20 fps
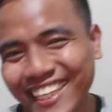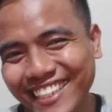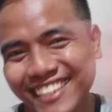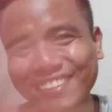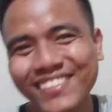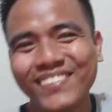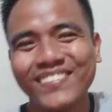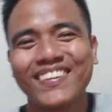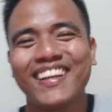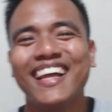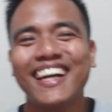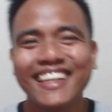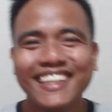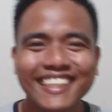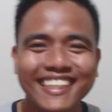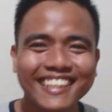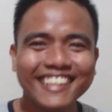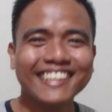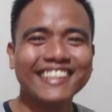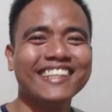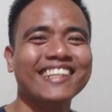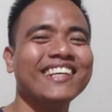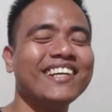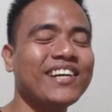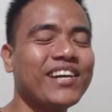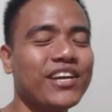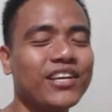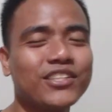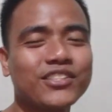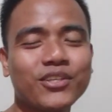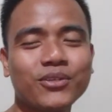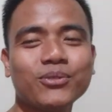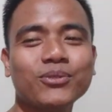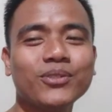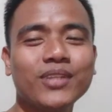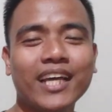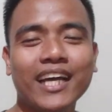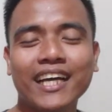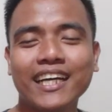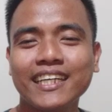Joke So
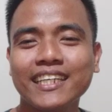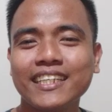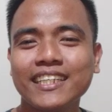una,